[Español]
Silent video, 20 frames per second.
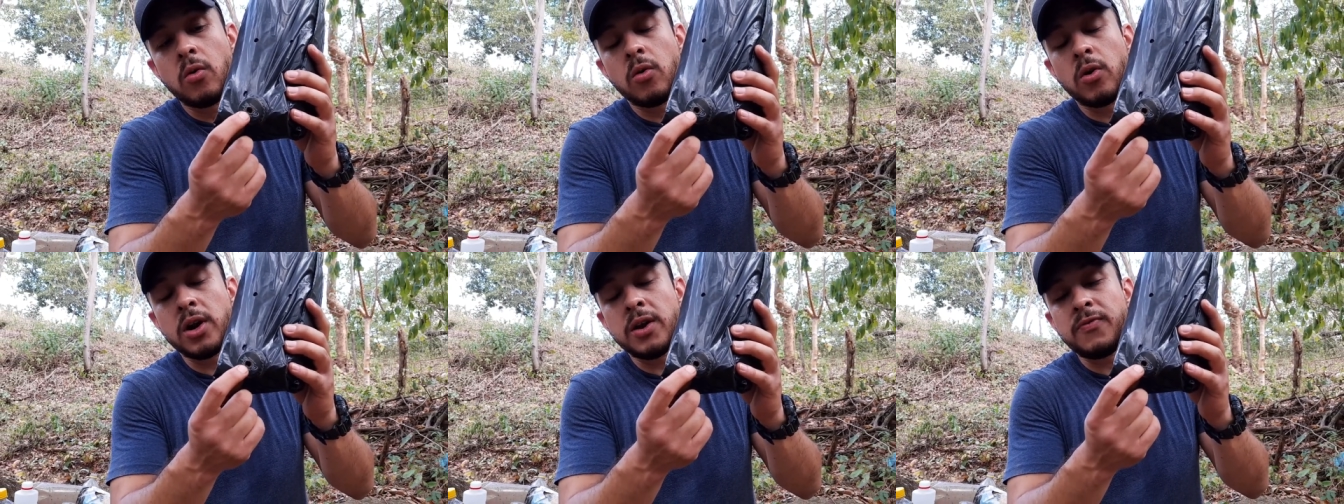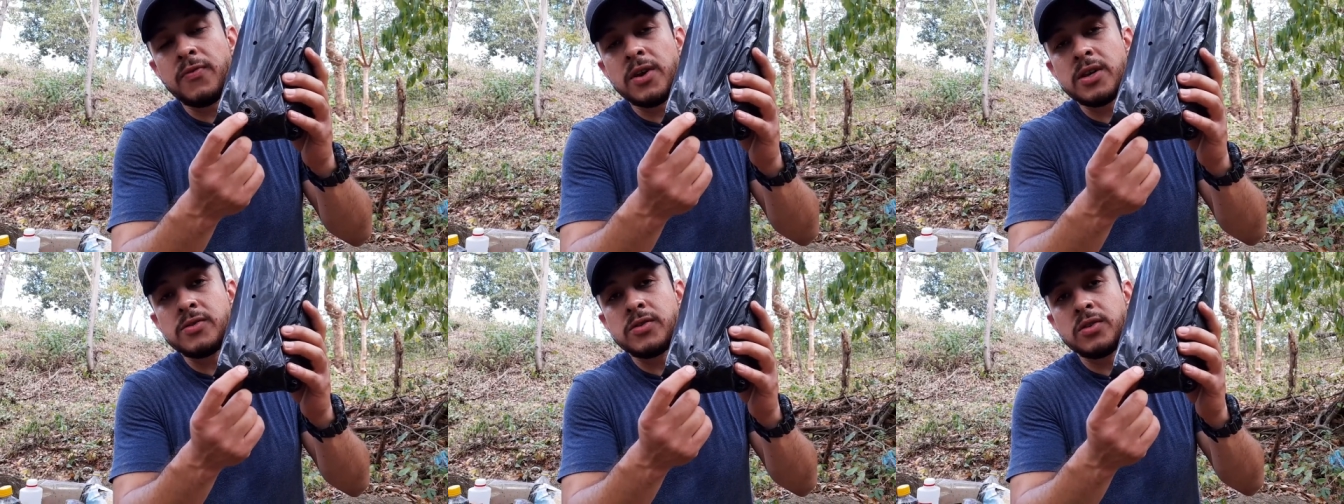
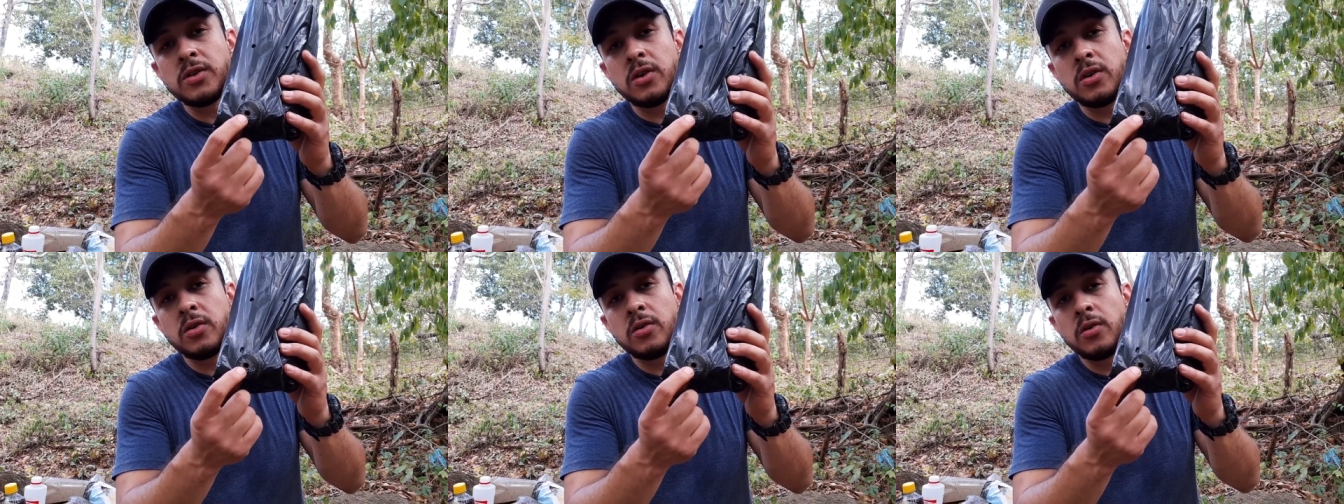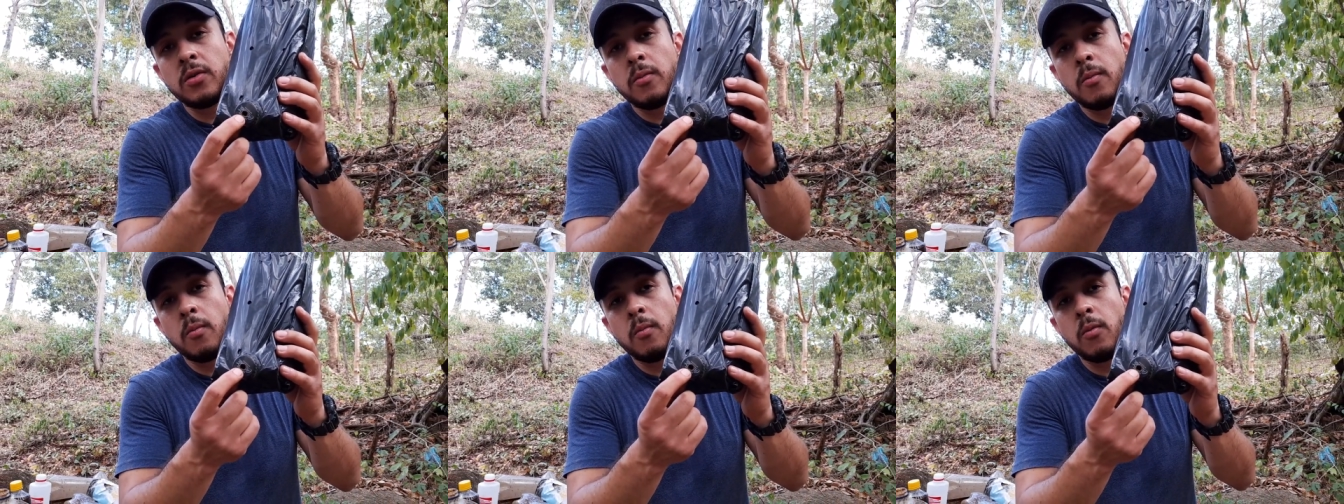orificio
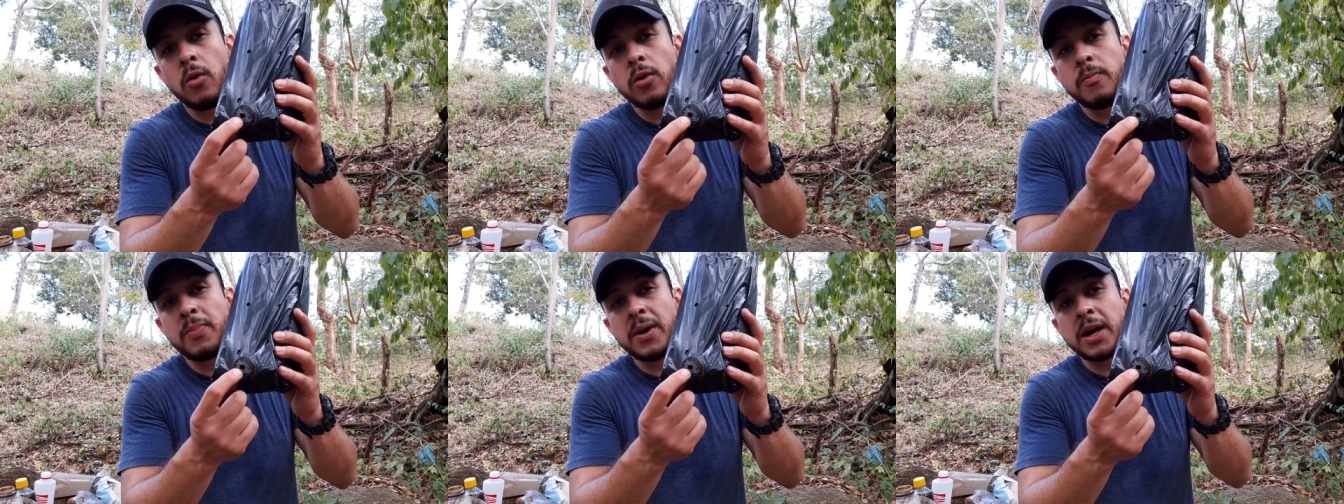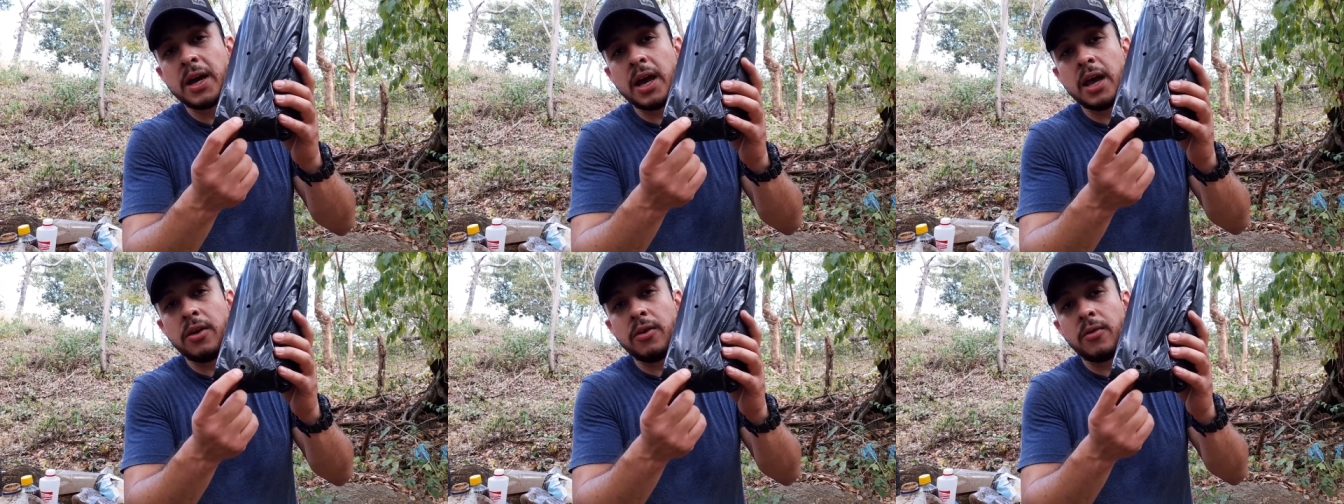muy
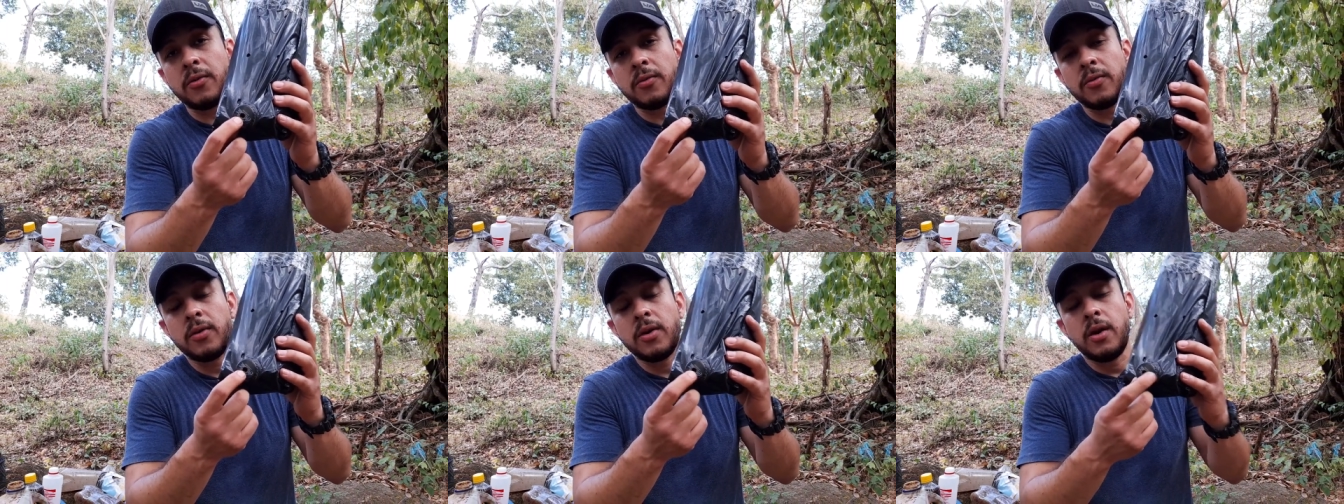pequeño.